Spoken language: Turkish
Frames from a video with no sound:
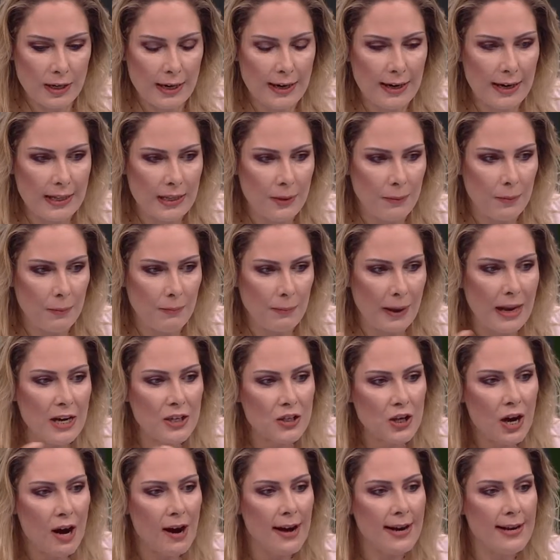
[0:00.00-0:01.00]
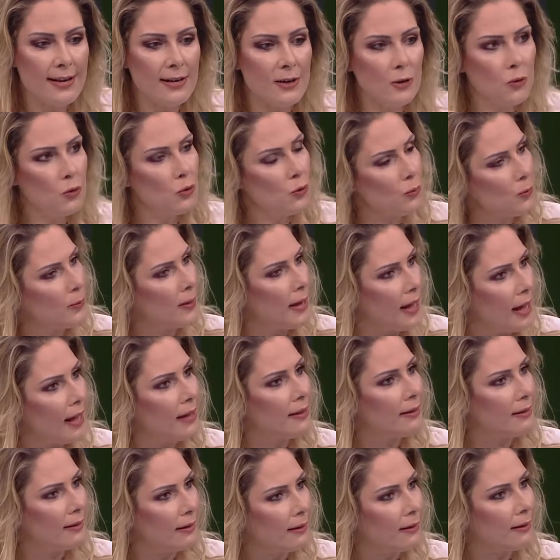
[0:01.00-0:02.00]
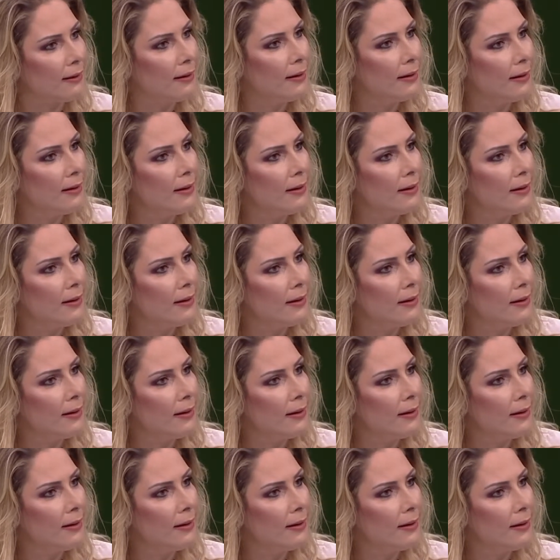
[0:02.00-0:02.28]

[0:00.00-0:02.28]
herhalde bir 5 ayrı grup geldi.